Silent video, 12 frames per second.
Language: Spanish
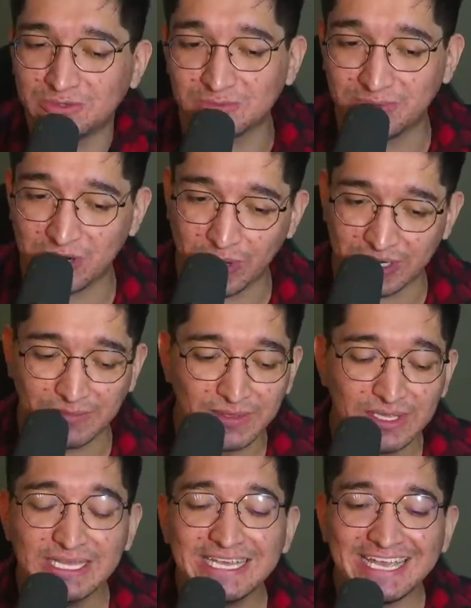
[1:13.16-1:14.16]
Pero bueno,
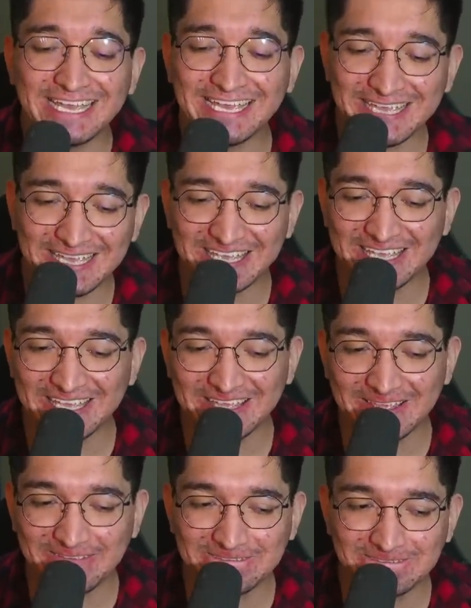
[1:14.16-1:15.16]

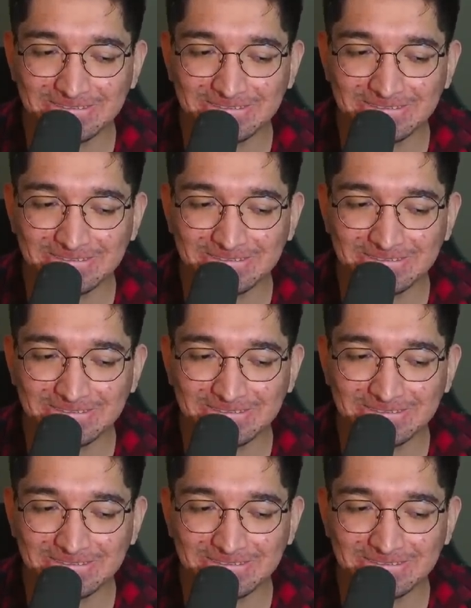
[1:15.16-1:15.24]
eh,